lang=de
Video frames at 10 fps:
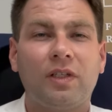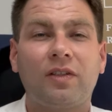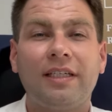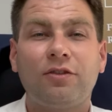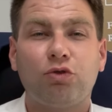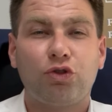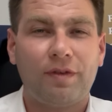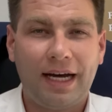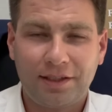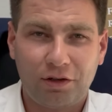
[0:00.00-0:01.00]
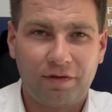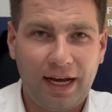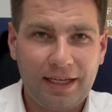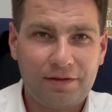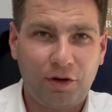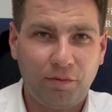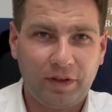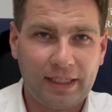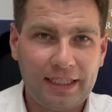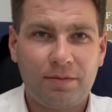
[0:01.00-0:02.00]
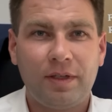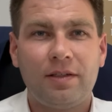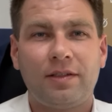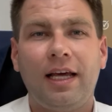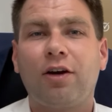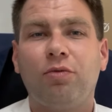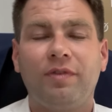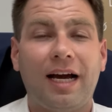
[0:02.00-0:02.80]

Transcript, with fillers: Das kriegst du schwarz auf weiß vom Finanzministerium.